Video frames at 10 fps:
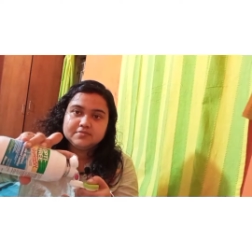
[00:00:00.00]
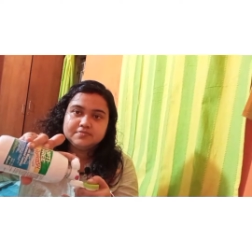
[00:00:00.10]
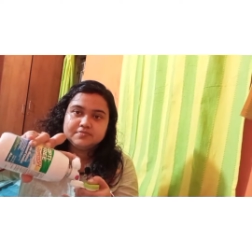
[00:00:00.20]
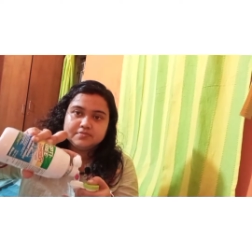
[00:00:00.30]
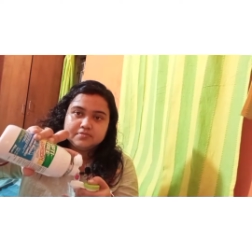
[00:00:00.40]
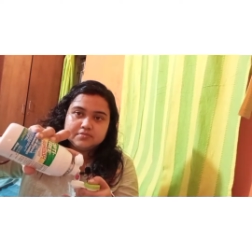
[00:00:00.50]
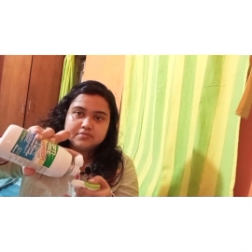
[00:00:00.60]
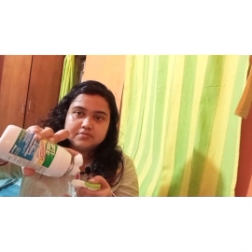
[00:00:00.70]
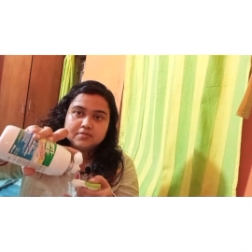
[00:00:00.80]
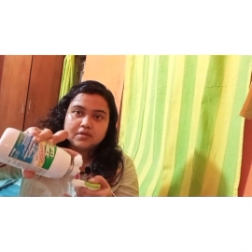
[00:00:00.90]
কেন
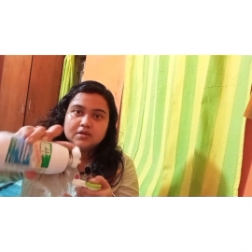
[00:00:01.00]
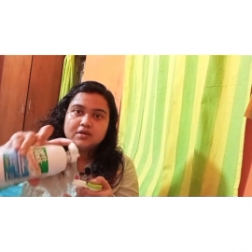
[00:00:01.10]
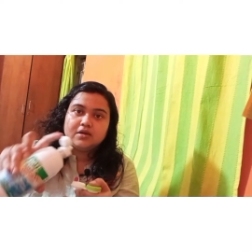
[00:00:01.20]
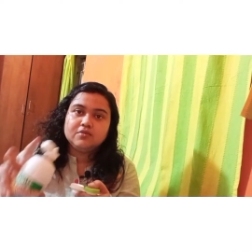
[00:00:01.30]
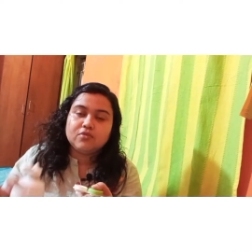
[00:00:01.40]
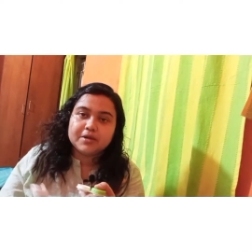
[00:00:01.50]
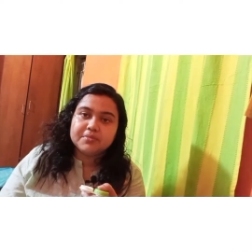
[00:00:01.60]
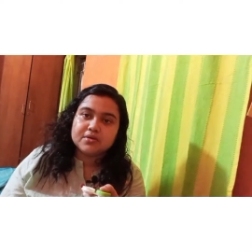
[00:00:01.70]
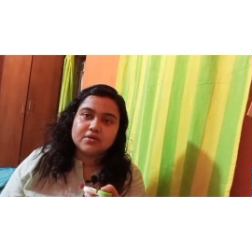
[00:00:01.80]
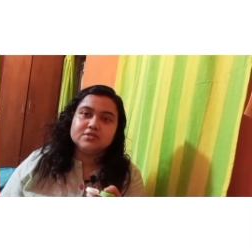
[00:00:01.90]
কেন কি না
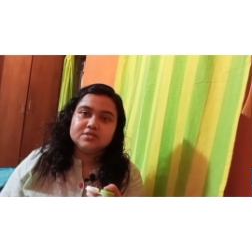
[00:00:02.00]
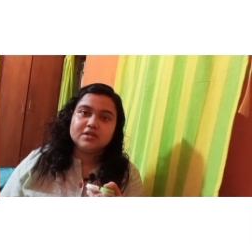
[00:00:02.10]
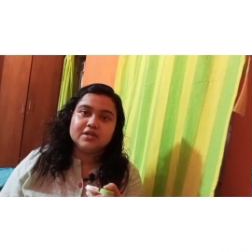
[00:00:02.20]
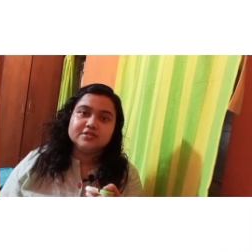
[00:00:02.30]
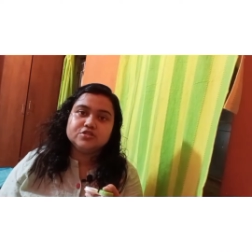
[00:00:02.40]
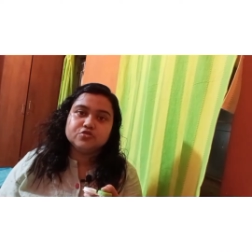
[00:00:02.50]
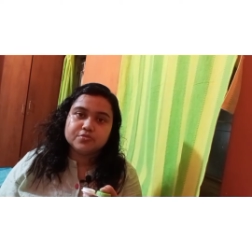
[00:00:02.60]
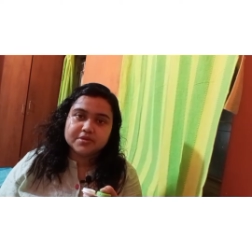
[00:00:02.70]
যাতে তোমার